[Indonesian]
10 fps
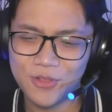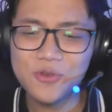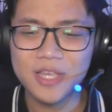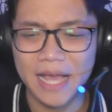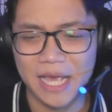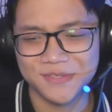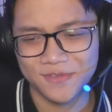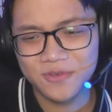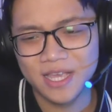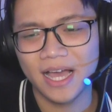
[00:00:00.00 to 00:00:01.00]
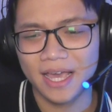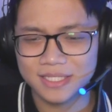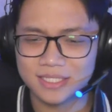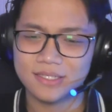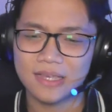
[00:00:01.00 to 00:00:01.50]
Flownya guys flownya ya
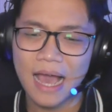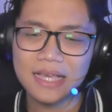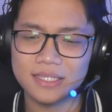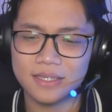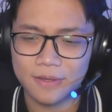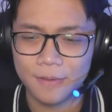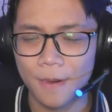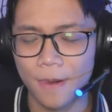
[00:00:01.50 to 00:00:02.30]
guys asik